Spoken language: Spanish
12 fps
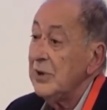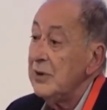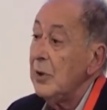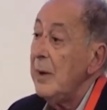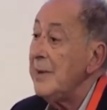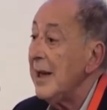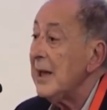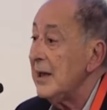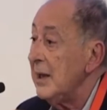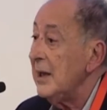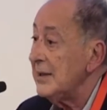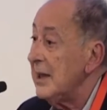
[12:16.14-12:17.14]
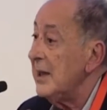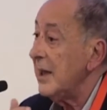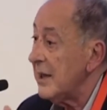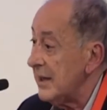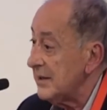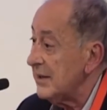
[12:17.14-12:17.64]
y por lo tanto había que
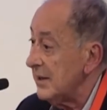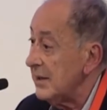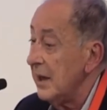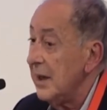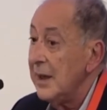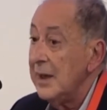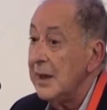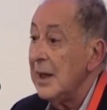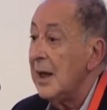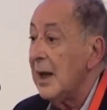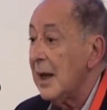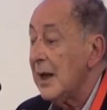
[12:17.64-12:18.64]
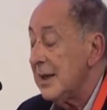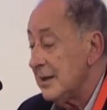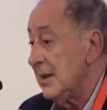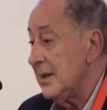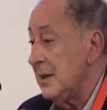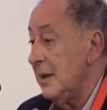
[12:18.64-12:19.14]
hacerlas en las casas. Y
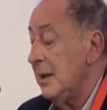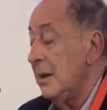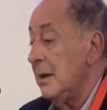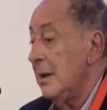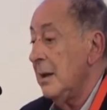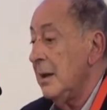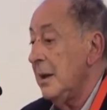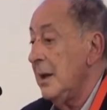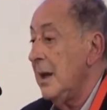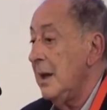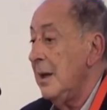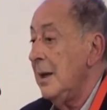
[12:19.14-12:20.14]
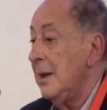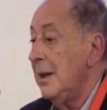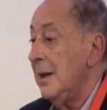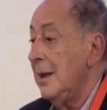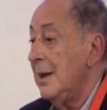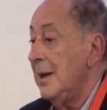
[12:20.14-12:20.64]
en las casas
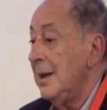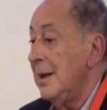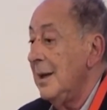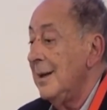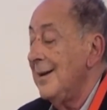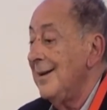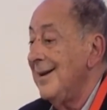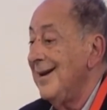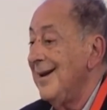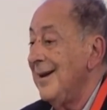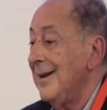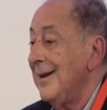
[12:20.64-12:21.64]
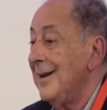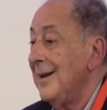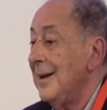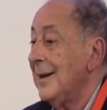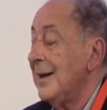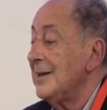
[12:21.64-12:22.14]
era eh,
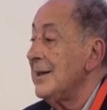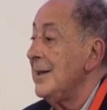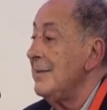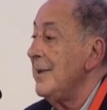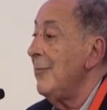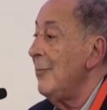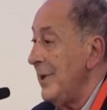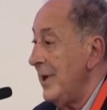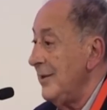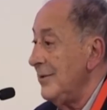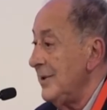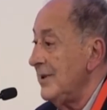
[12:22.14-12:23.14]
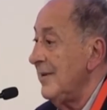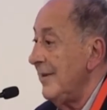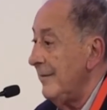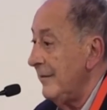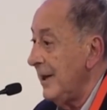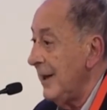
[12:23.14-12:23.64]
eh, en casa de mi abuela
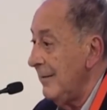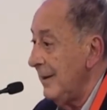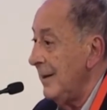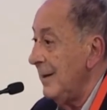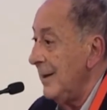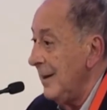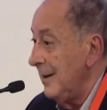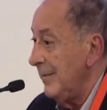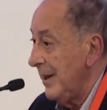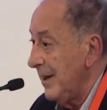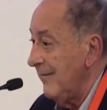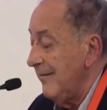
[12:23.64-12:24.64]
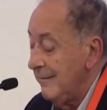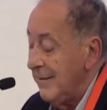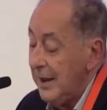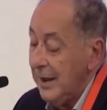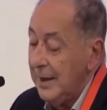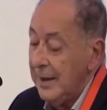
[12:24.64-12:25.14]
donde se fabricaban
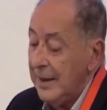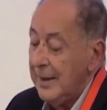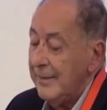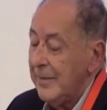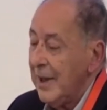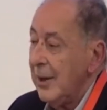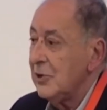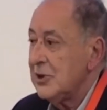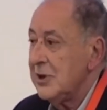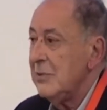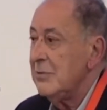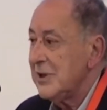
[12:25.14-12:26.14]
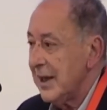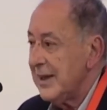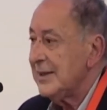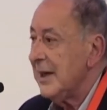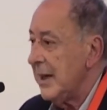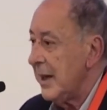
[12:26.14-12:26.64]
para la familia. Claro,
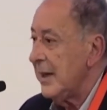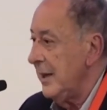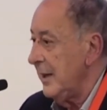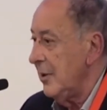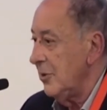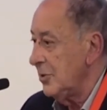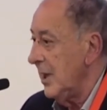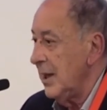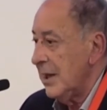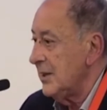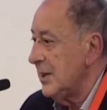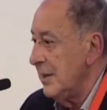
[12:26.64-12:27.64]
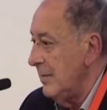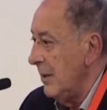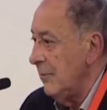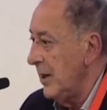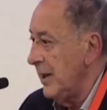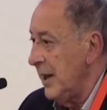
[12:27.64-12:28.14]
si nuestra casa era religiosa, la
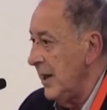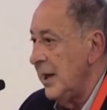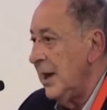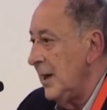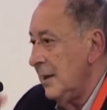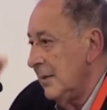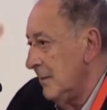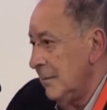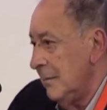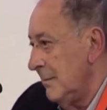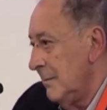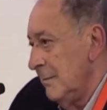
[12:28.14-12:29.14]
casa de mi abuela ya era